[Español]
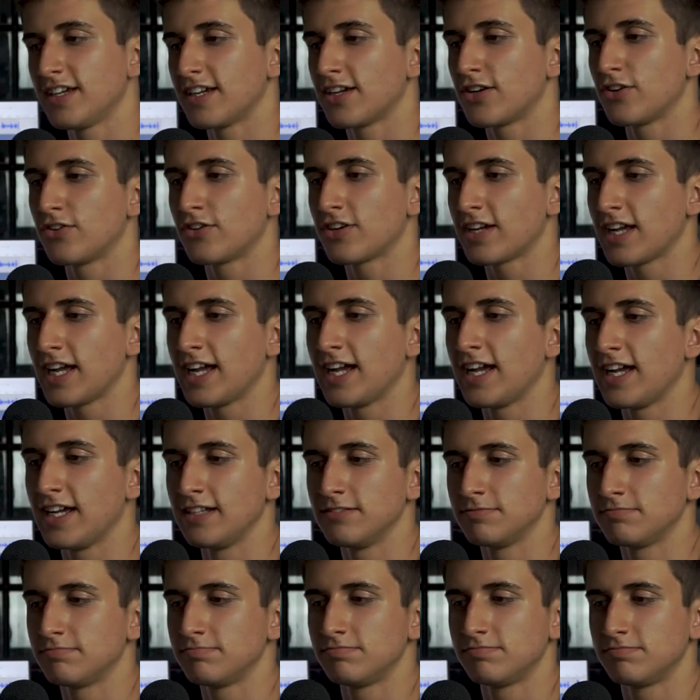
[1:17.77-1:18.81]
creo
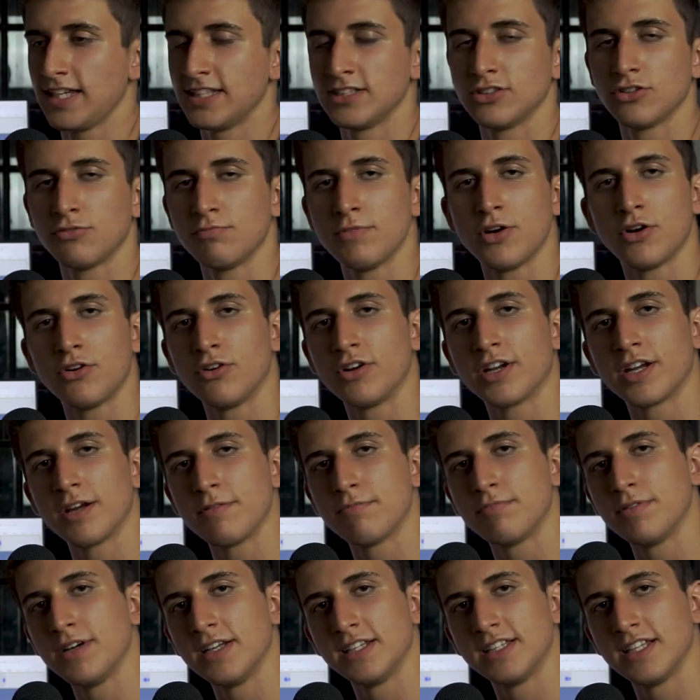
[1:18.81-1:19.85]
que es lo mejor que
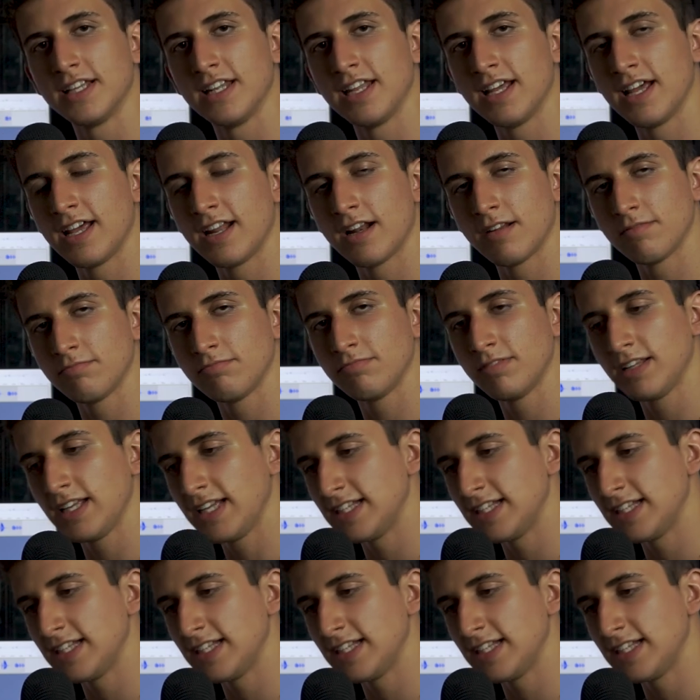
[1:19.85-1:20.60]
puede tener